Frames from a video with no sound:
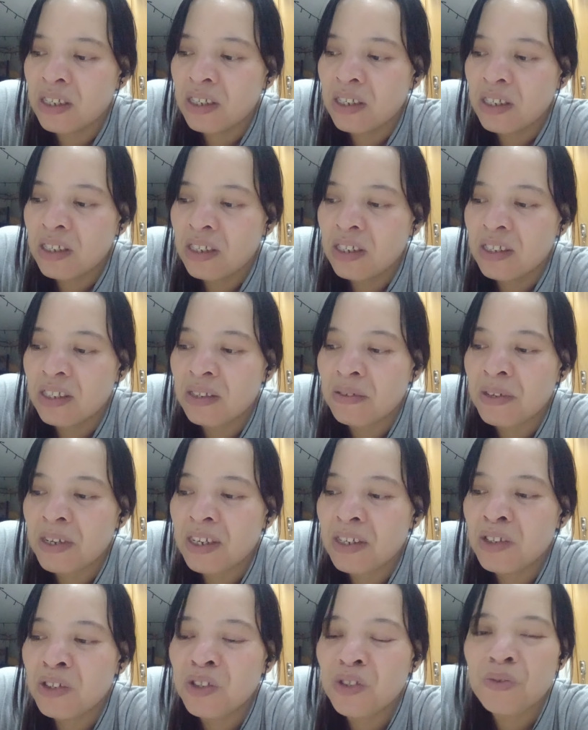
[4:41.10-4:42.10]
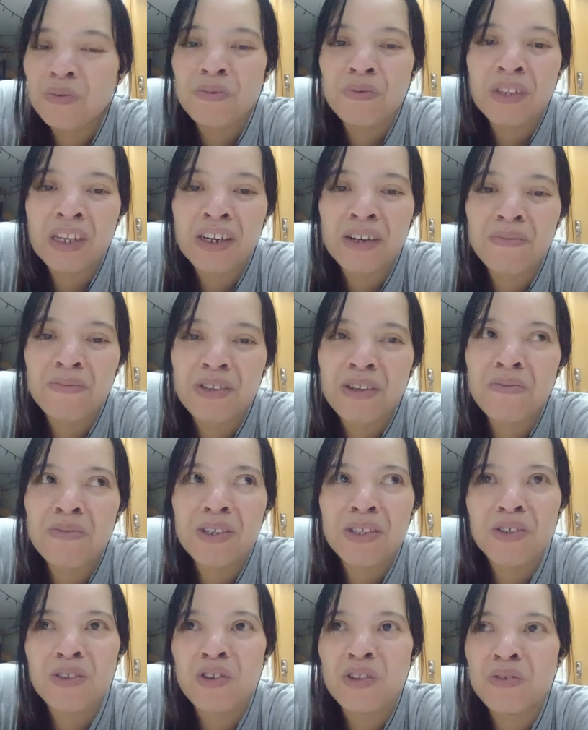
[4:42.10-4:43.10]
Diba? Yun yung naramdaman
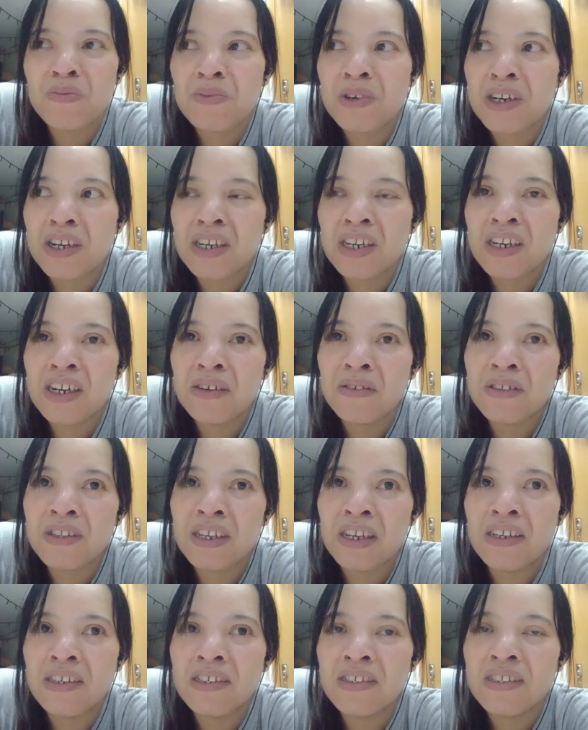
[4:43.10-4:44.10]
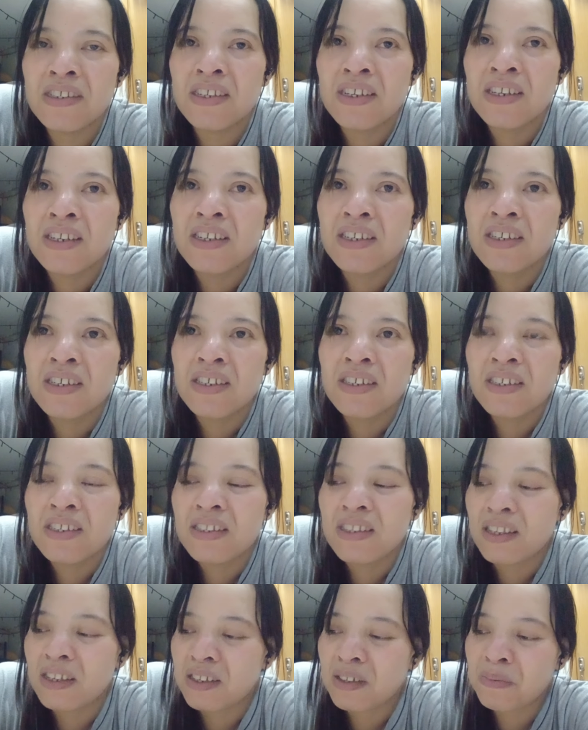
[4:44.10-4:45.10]
ko ng mga ilang days.
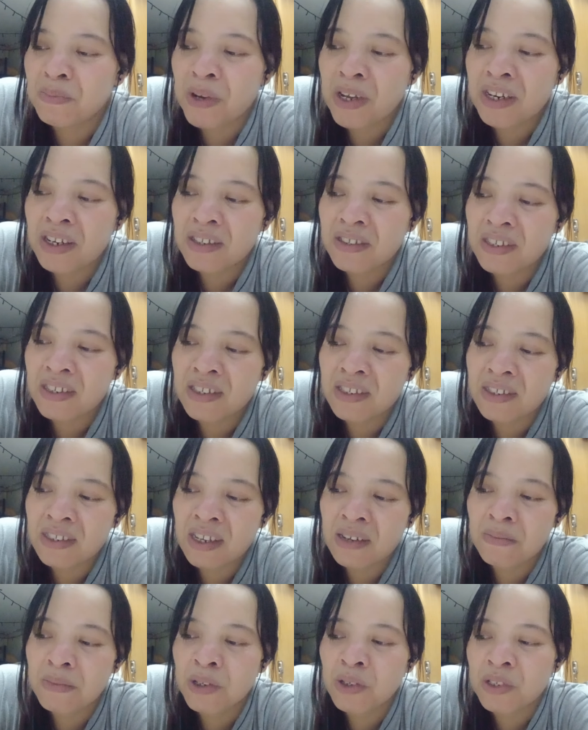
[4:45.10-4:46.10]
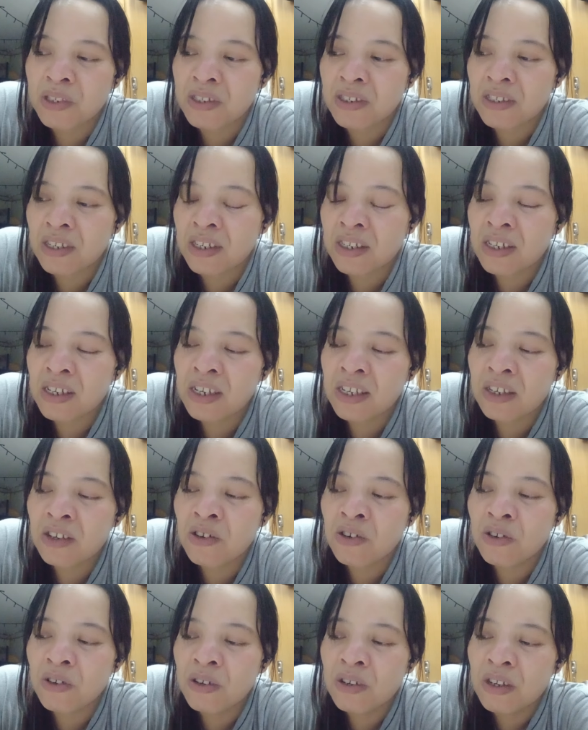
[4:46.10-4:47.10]
Ay, parang sinasabi ko sa sarili ko,
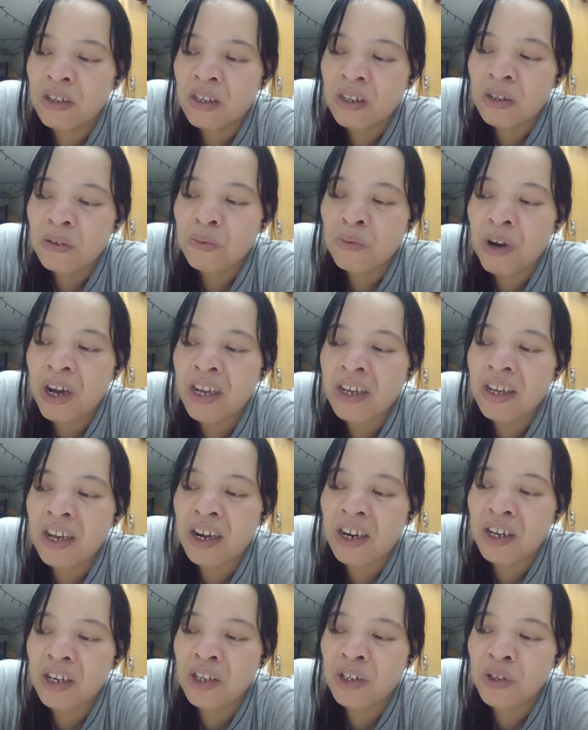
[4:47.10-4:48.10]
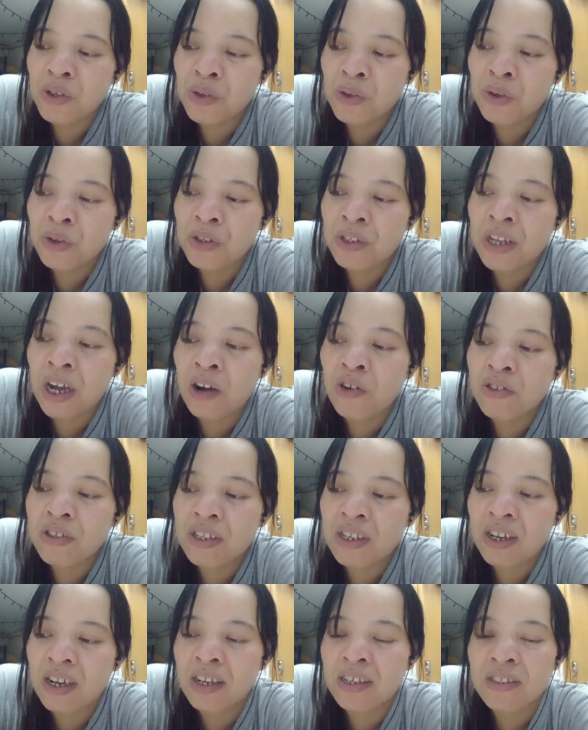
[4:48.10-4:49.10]
Why are you
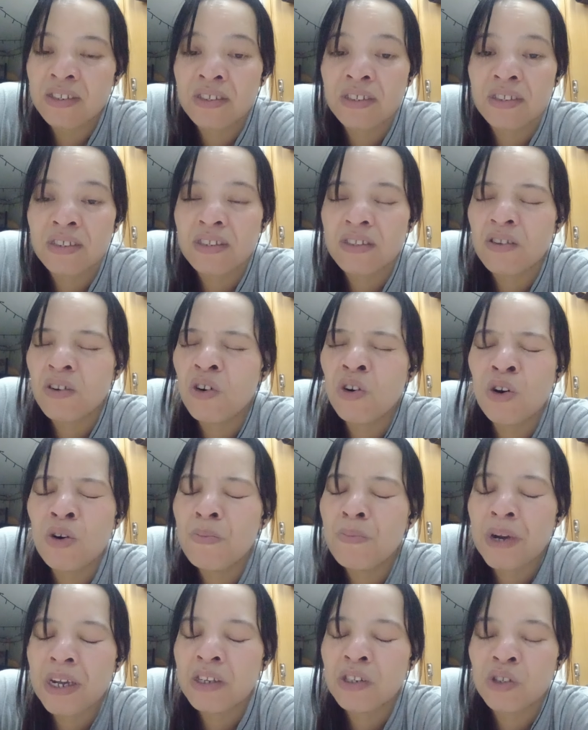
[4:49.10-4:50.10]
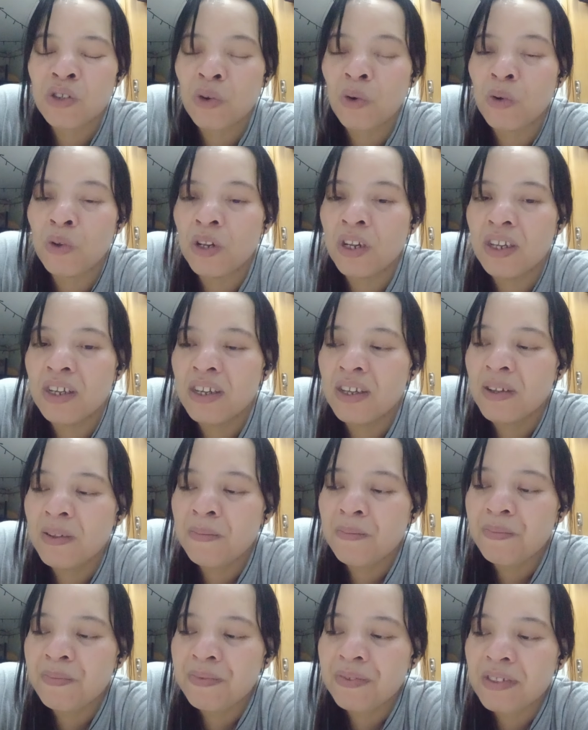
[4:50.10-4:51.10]
downcast, O my soul?
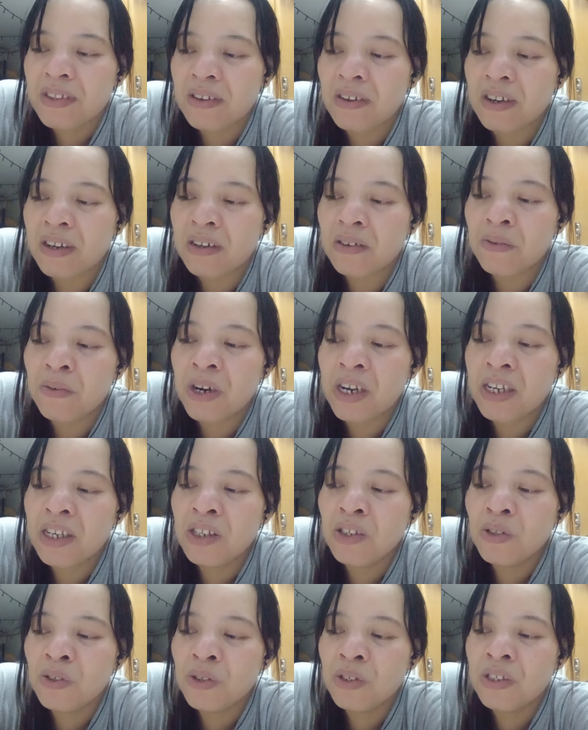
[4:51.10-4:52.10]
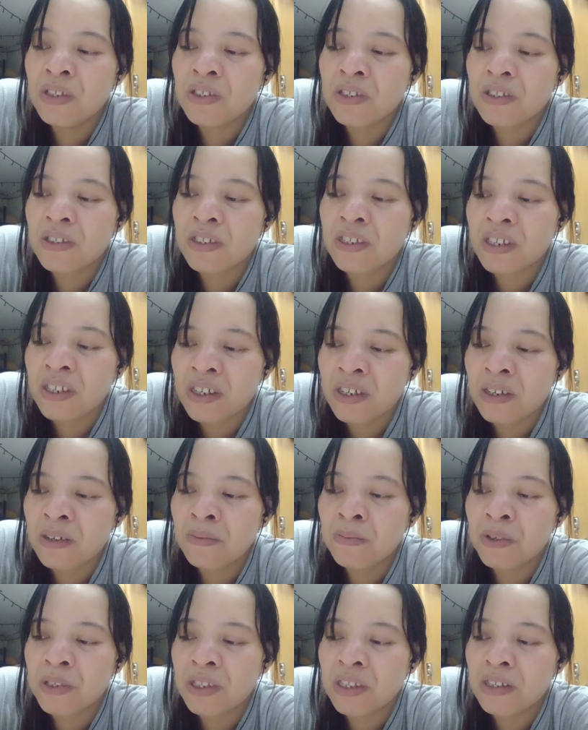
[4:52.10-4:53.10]
Ah, why you disturbed
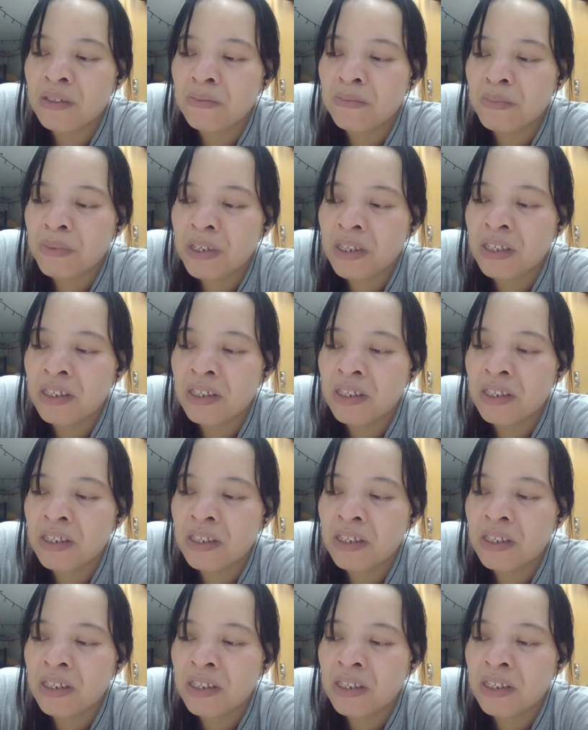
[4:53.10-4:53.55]
within me?